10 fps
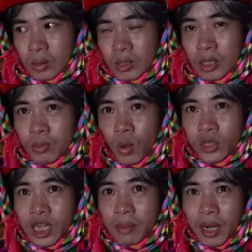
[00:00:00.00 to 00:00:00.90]
Sư
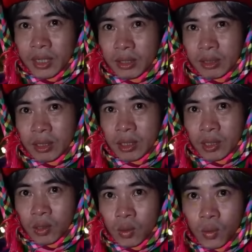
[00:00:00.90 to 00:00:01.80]
bố nhà mày
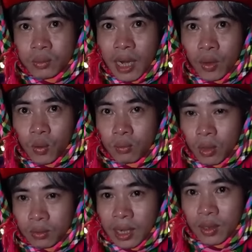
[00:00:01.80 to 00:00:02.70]
Lúc nào cũng
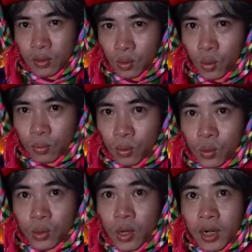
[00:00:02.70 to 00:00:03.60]
mong tao ngủ một
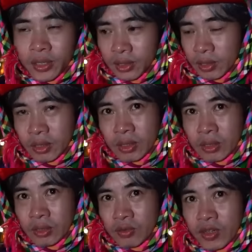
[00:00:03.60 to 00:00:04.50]
cú tối
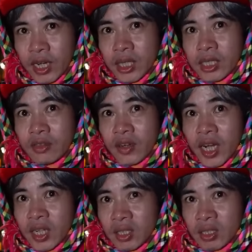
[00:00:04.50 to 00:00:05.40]
Vẽ thì
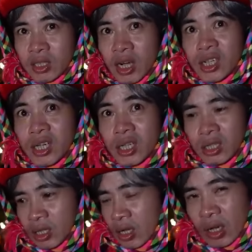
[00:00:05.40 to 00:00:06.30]
vẽ Sợ gì